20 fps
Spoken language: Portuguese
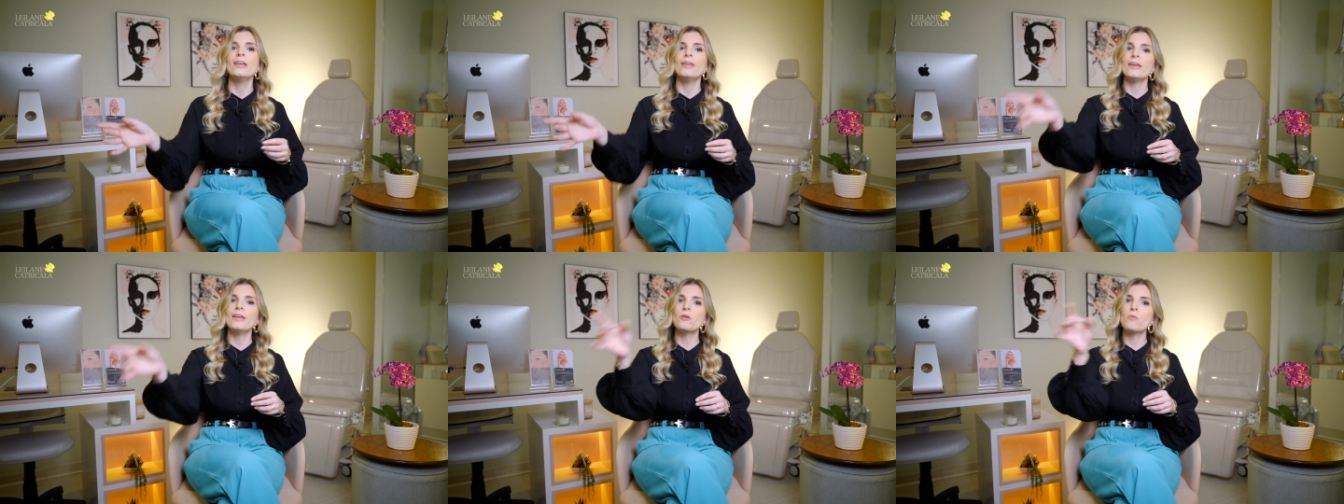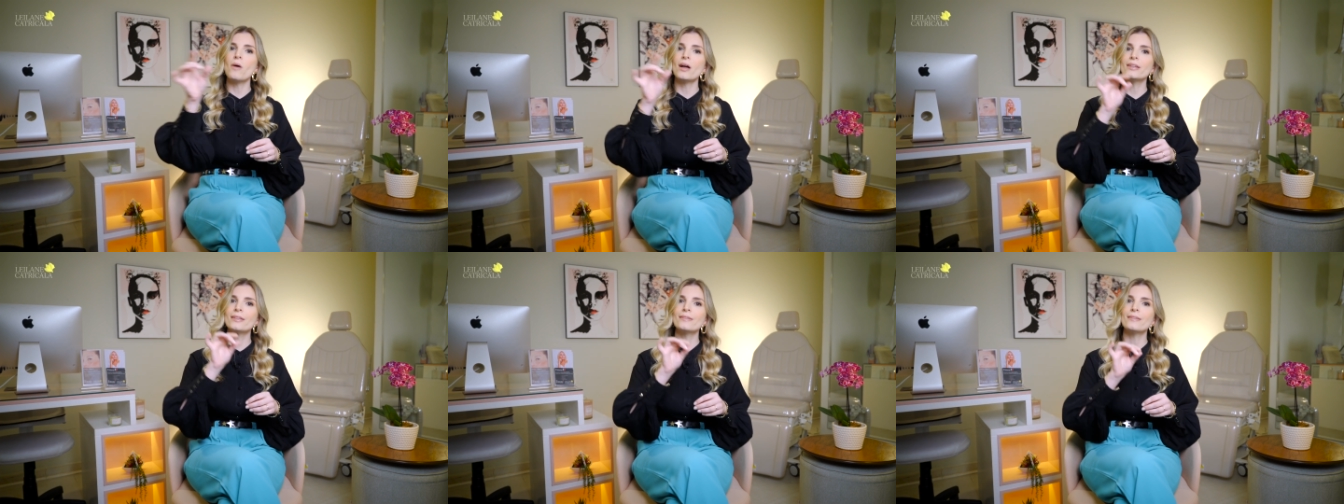e
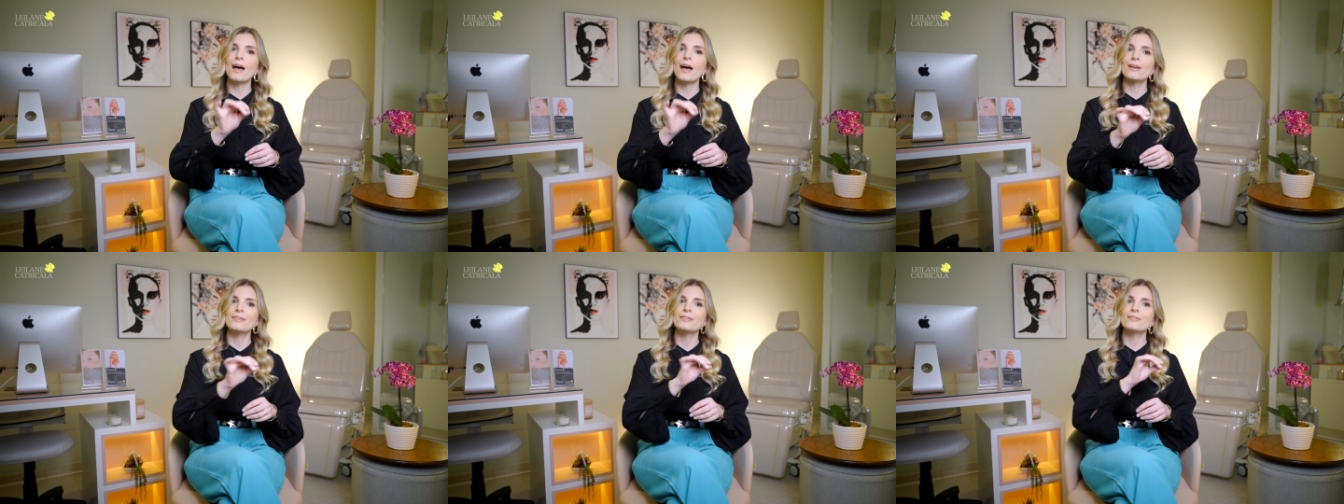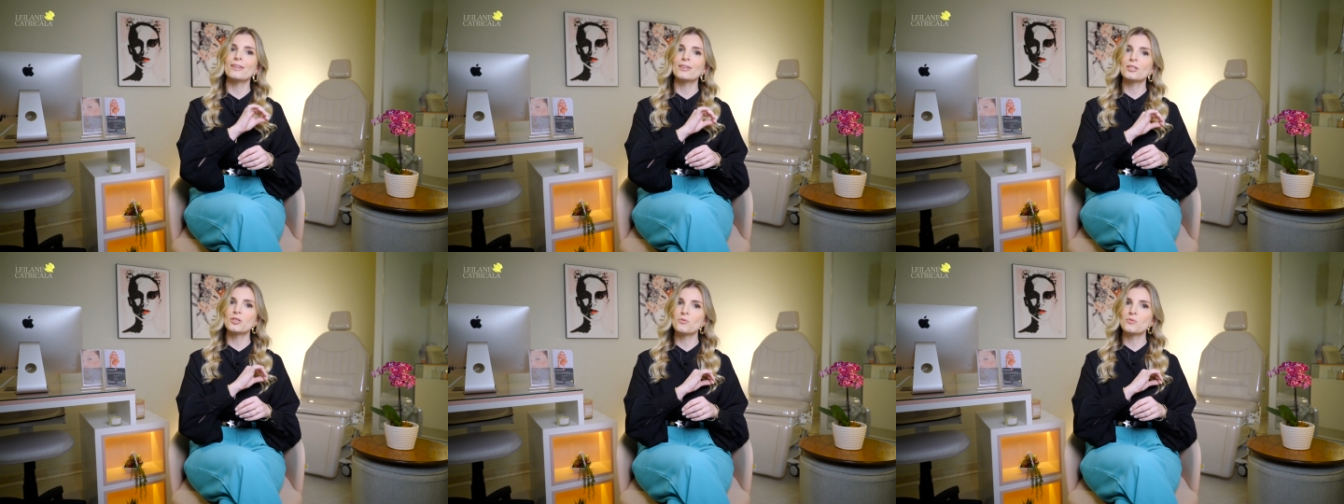
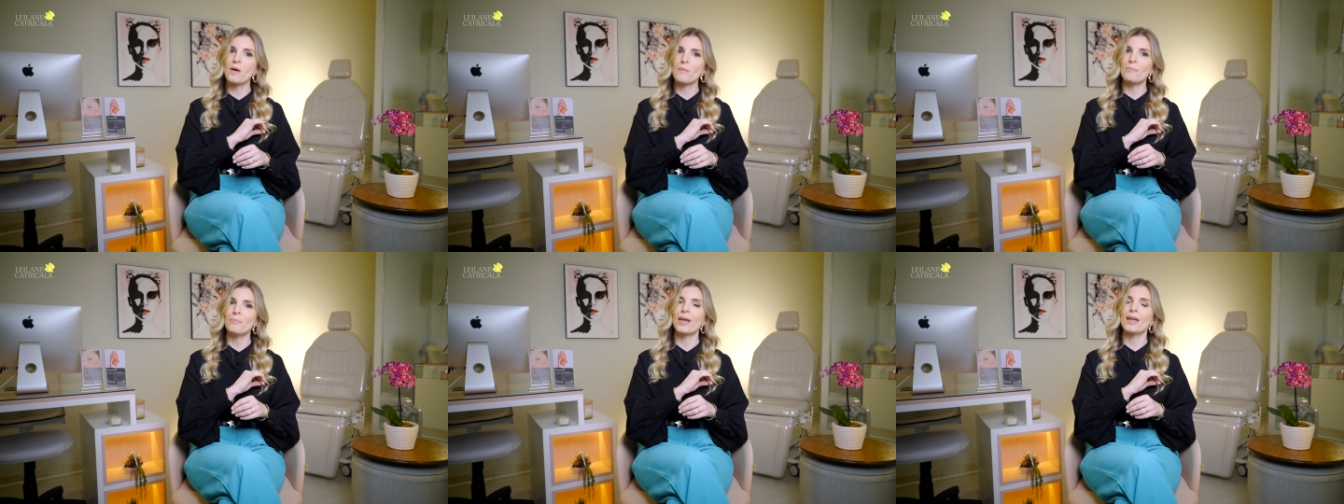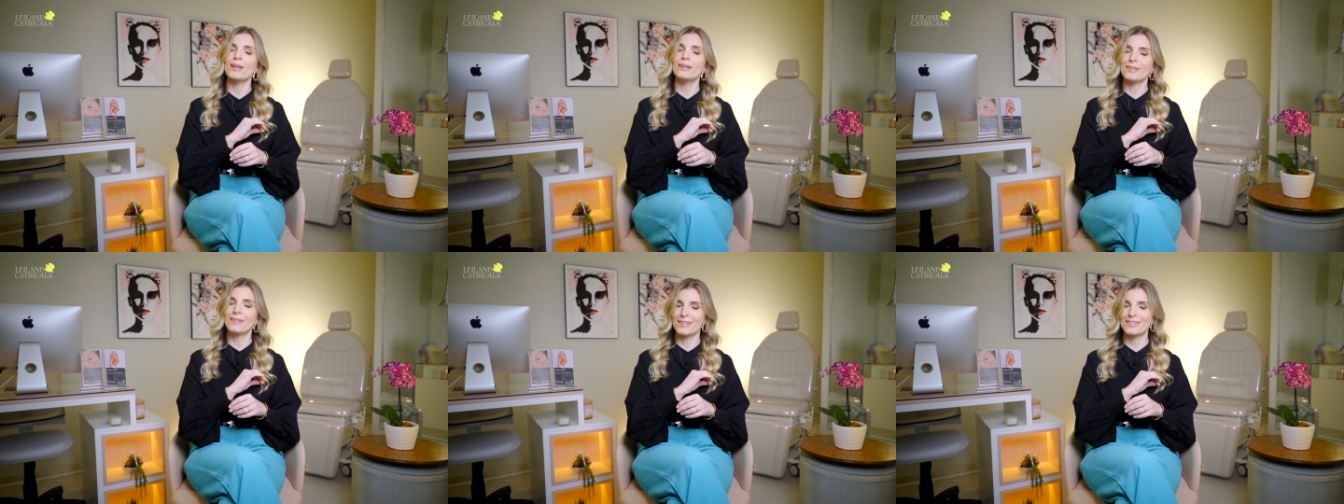qualidade da sua
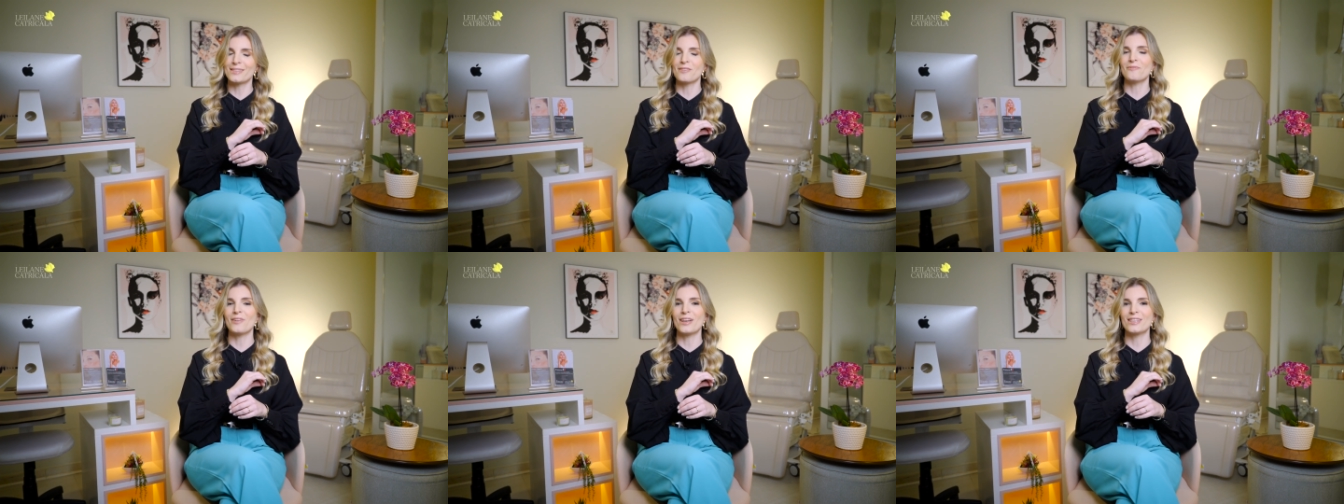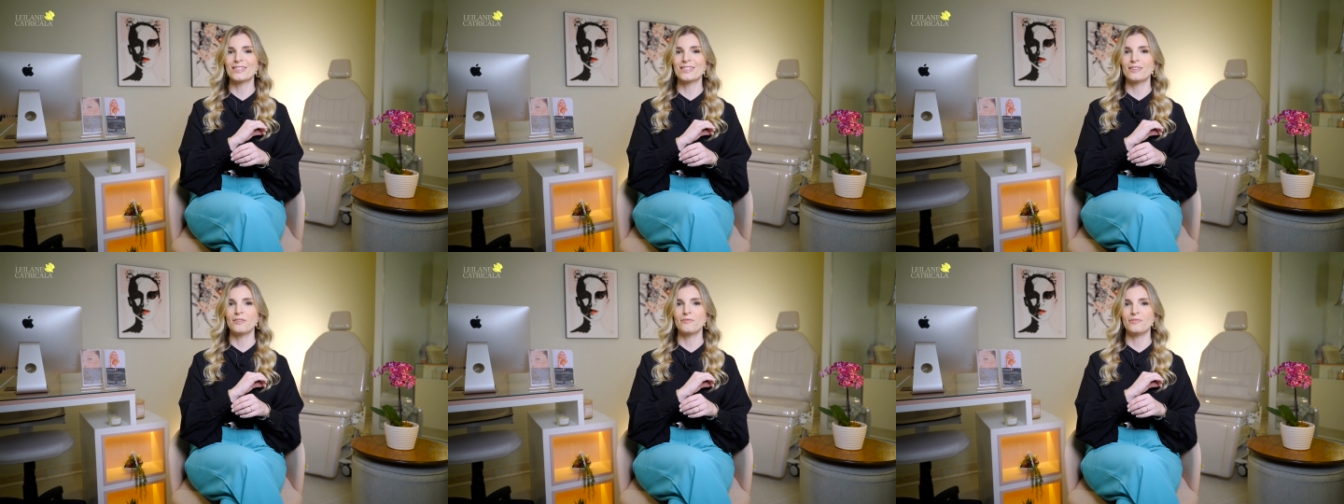pele nessa
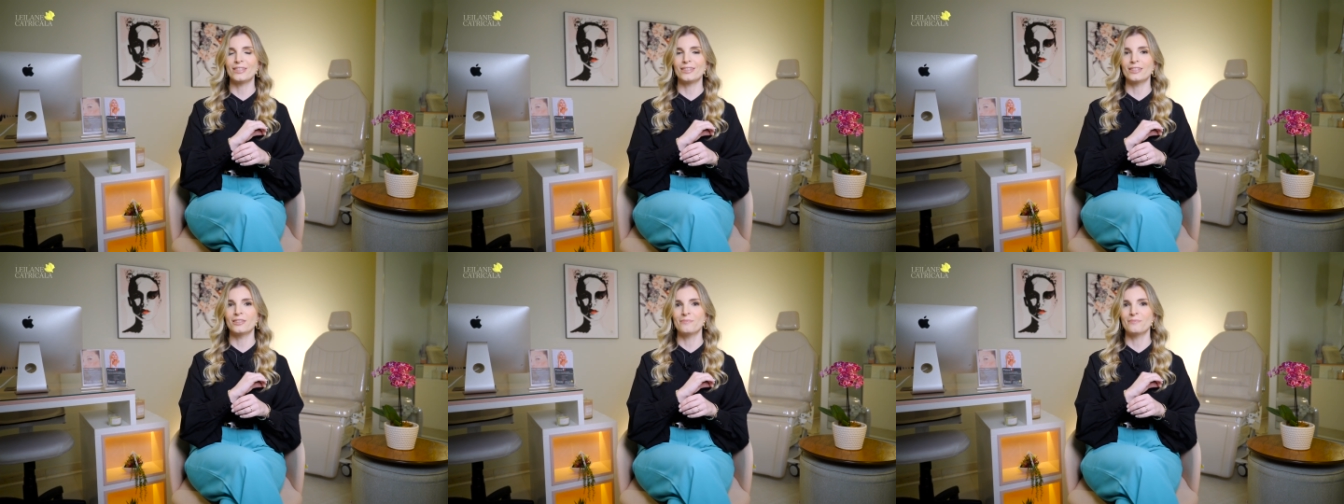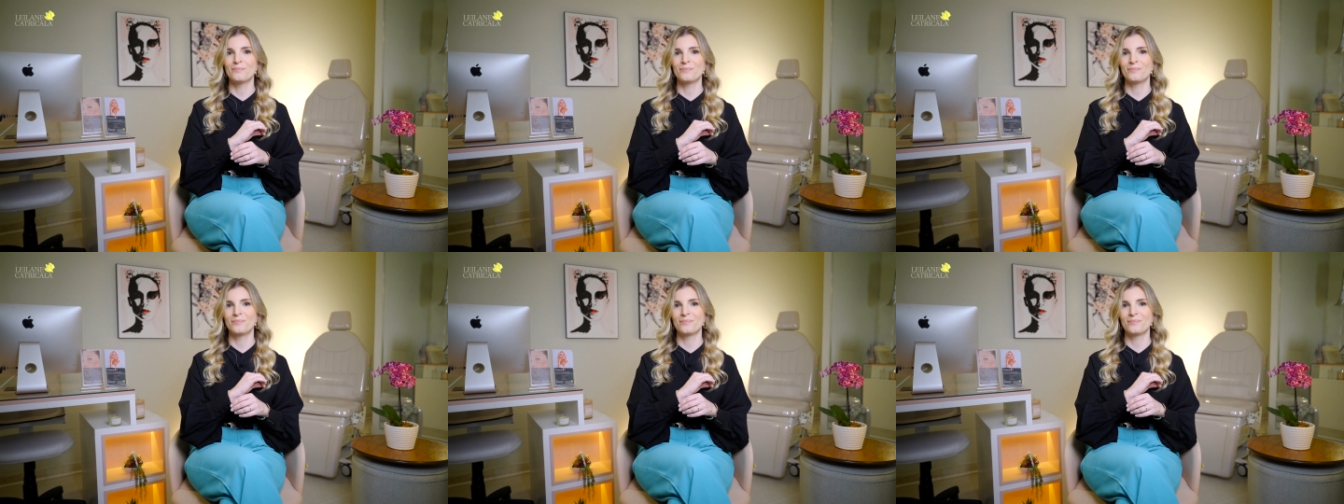fase da vida.